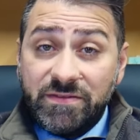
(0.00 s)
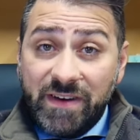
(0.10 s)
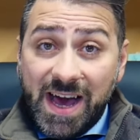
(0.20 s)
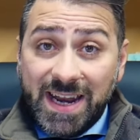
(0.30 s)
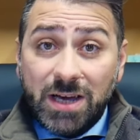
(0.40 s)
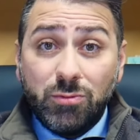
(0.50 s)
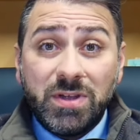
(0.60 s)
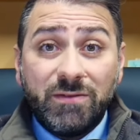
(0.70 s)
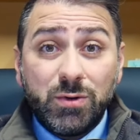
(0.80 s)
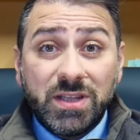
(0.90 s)
fare
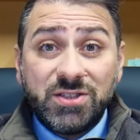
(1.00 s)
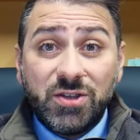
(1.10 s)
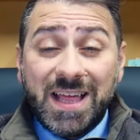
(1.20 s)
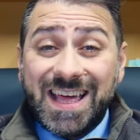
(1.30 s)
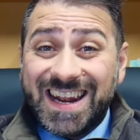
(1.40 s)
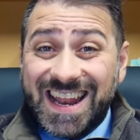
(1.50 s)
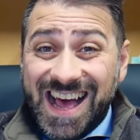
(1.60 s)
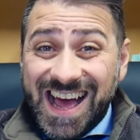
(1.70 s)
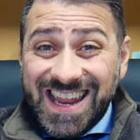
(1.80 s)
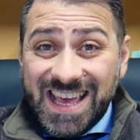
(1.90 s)
una valutazione
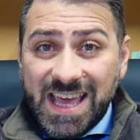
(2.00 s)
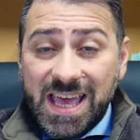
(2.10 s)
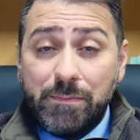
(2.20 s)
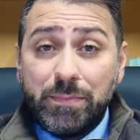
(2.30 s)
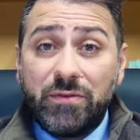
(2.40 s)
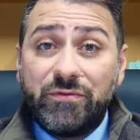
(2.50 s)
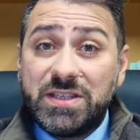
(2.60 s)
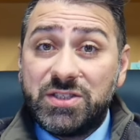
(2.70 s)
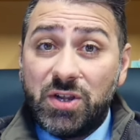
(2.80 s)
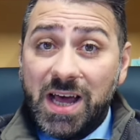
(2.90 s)
reale e
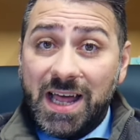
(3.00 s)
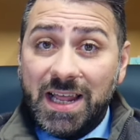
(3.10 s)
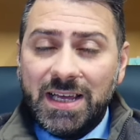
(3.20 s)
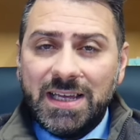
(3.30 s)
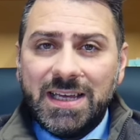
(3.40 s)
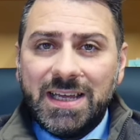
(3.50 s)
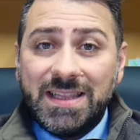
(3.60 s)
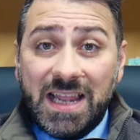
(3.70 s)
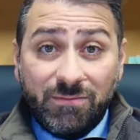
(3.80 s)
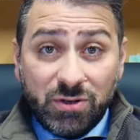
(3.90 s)
professionale
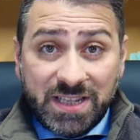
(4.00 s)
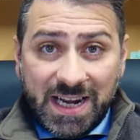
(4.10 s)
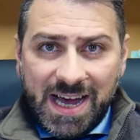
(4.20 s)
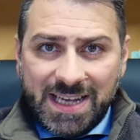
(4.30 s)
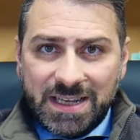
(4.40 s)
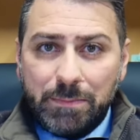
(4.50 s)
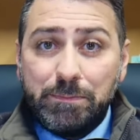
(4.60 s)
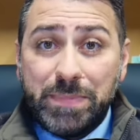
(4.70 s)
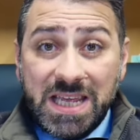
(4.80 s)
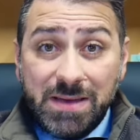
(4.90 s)
della vostra casa
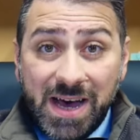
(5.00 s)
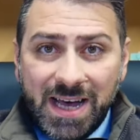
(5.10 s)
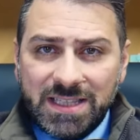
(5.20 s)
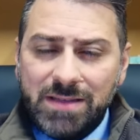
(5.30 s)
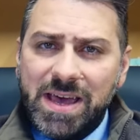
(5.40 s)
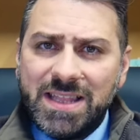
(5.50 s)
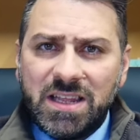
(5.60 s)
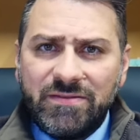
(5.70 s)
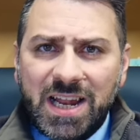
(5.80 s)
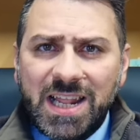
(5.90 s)
prima di
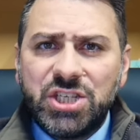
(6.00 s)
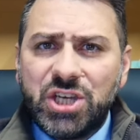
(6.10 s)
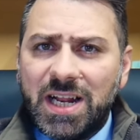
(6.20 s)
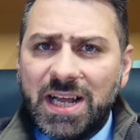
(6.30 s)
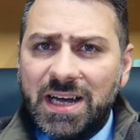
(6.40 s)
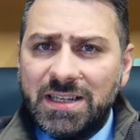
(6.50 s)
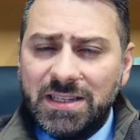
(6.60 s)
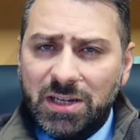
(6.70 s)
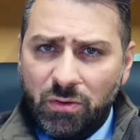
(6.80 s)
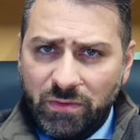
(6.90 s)
mettervi alla ricerca
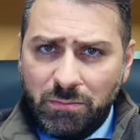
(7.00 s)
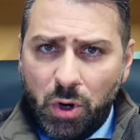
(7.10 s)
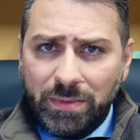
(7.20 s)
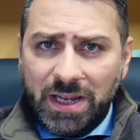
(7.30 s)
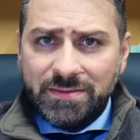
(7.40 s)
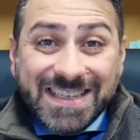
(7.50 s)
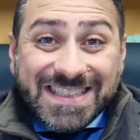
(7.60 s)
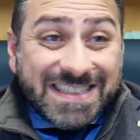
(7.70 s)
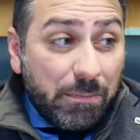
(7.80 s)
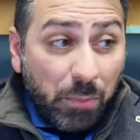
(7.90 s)
del nuovo immobile.
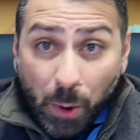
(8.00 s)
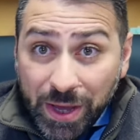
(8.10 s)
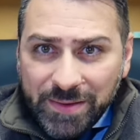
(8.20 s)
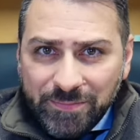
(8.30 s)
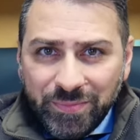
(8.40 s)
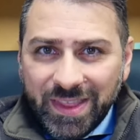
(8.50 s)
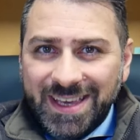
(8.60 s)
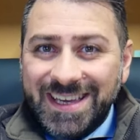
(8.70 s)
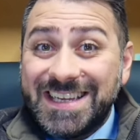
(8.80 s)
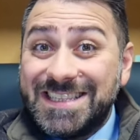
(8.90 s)
Se poi
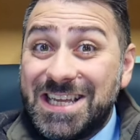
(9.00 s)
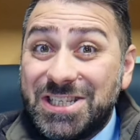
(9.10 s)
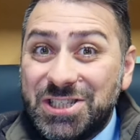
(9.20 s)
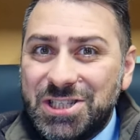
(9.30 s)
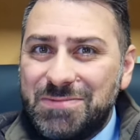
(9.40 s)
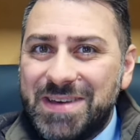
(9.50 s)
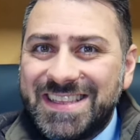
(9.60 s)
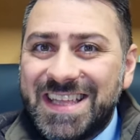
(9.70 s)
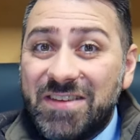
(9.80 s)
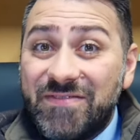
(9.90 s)
decidi di
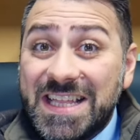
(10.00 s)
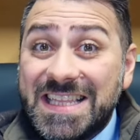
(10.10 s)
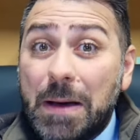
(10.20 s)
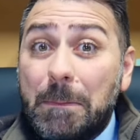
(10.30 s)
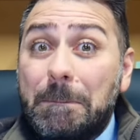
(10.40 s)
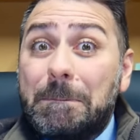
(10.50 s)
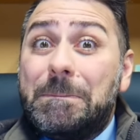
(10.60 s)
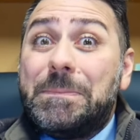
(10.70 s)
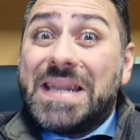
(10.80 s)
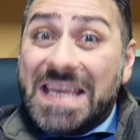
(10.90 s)
mettere in vendita
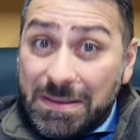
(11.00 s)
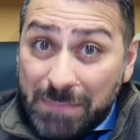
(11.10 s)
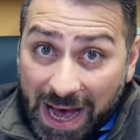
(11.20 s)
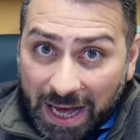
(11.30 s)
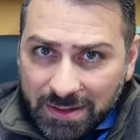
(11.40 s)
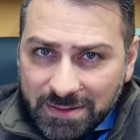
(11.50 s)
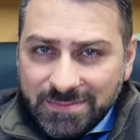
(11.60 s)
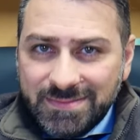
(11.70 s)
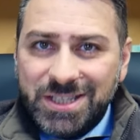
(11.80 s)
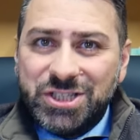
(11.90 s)
prima
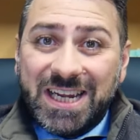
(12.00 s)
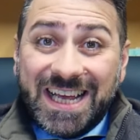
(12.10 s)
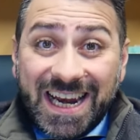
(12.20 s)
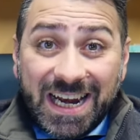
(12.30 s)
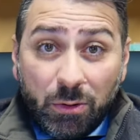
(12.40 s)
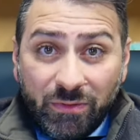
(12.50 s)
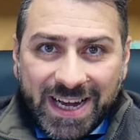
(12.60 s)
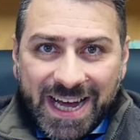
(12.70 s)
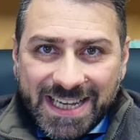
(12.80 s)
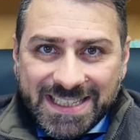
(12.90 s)
di cercare la nuova
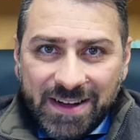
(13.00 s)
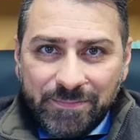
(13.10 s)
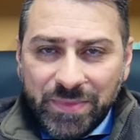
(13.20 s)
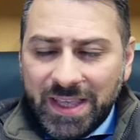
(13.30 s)
casa,